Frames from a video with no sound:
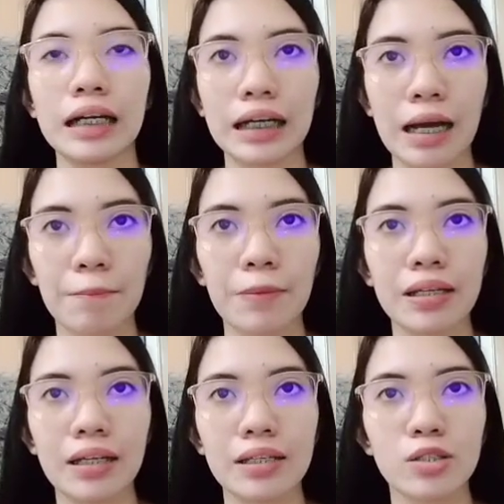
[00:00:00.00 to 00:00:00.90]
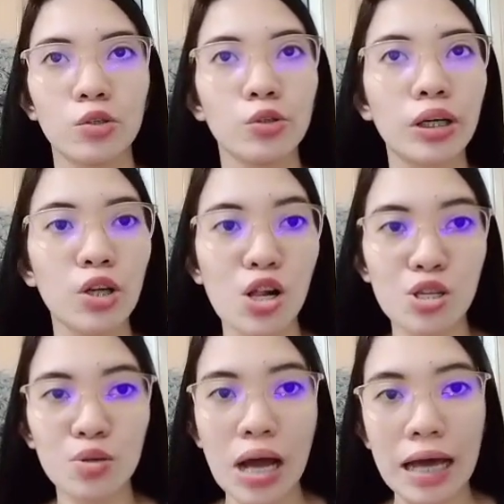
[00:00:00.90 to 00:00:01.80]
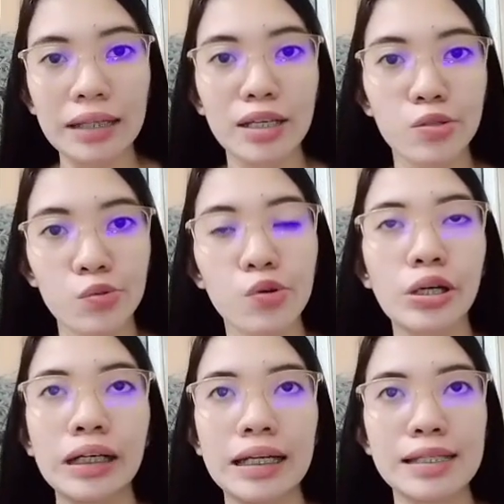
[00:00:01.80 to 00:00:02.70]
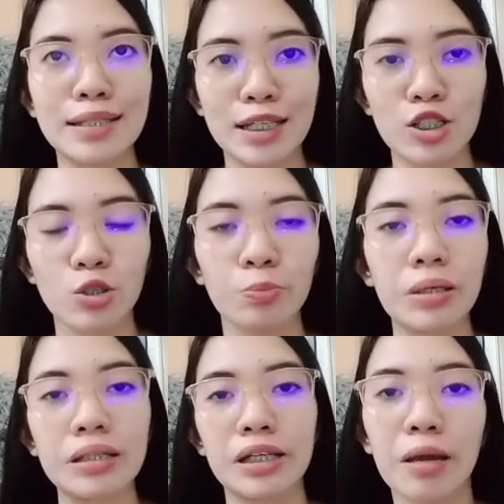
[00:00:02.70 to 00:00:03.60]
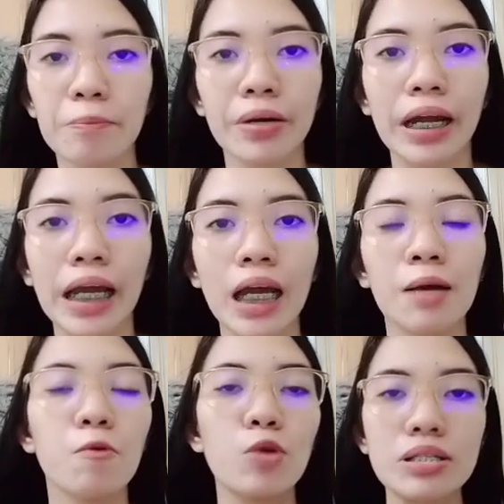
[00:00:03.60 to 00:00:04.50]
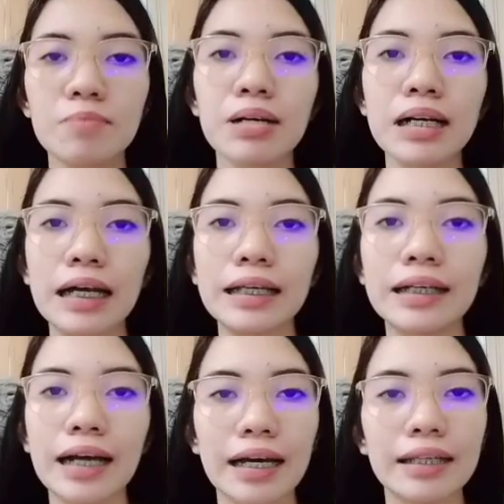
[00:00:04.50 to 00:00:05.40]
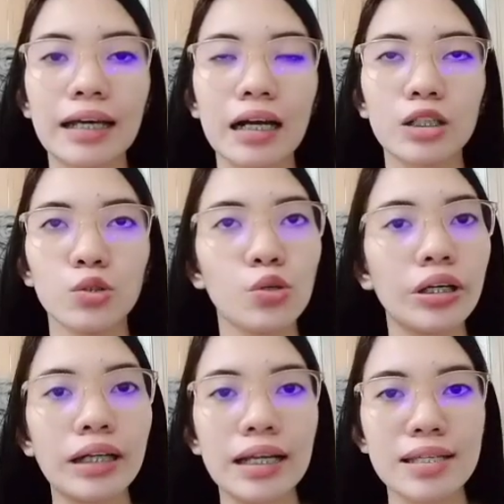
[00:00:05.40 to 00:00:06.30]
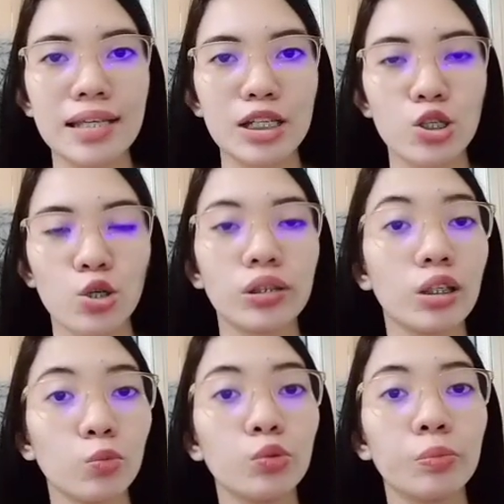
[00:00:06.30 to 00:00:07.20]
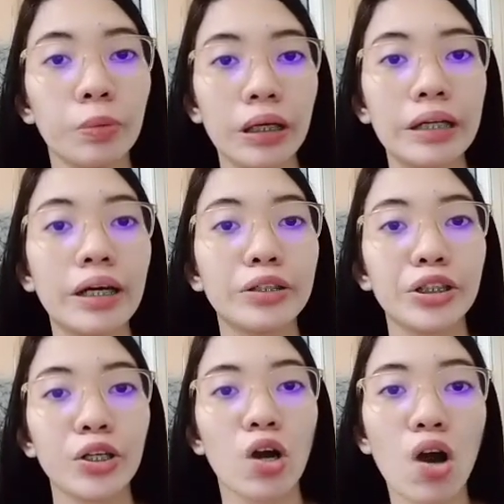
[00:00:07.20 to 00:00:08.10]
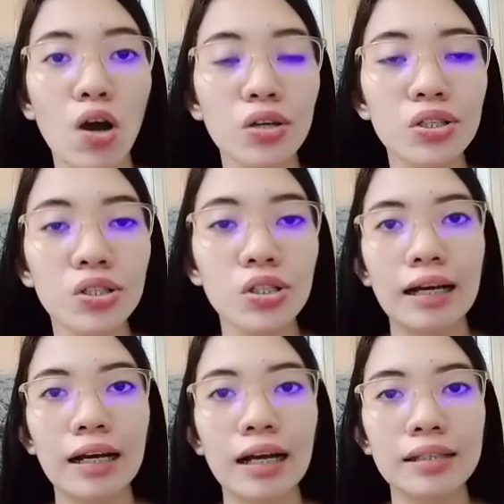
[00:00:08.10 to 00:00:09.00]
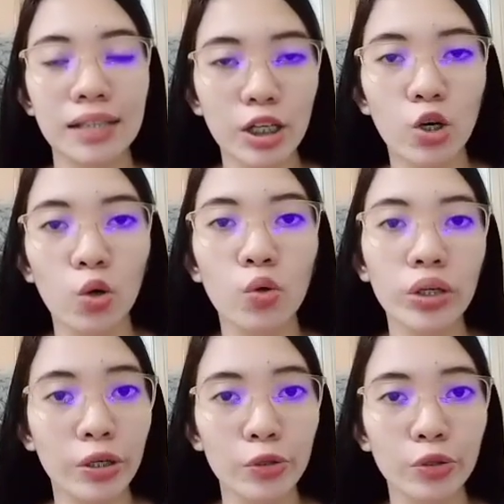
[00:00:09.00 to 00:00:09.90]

company. So, you can also add a new organization. But, syempre, once mag-add ka ng new organization, that would be another cost sa'yo kung ikaw yung